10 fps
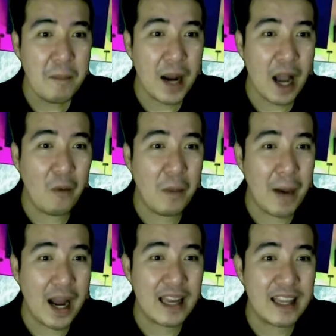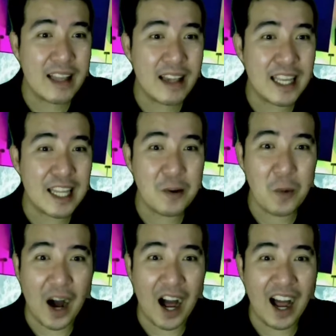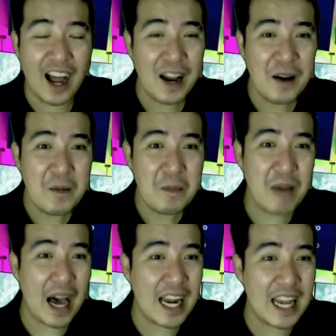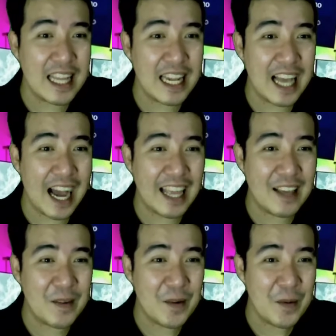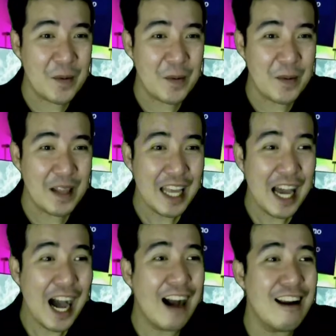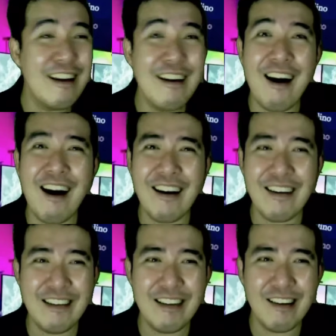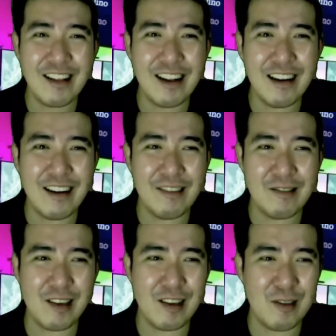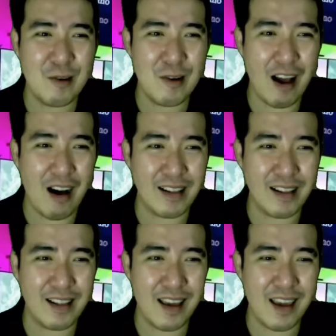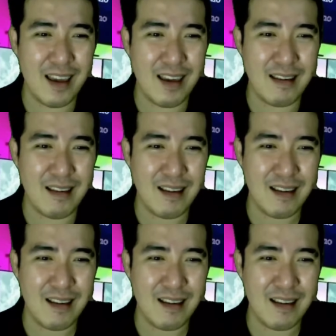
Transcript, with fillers: Pag ako mapagalitan dito, ah. Bahala talaga kayo. Hala, nakakakilig nga talaga yung sa It's Your Lucky Day.